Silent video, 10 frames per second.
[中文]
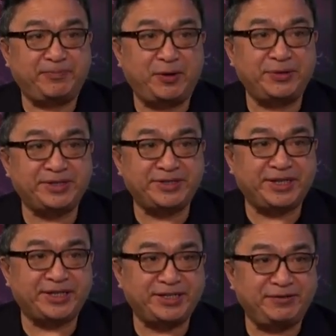抱怨自己
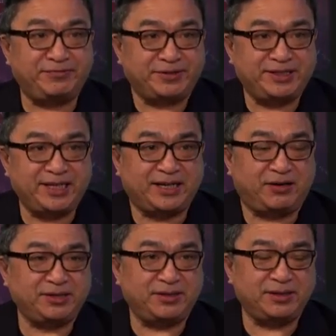的政府最
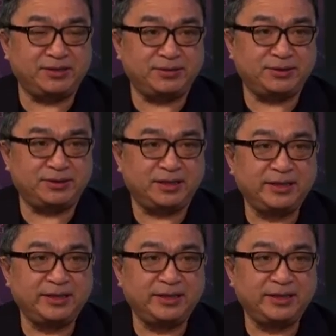可笑的就是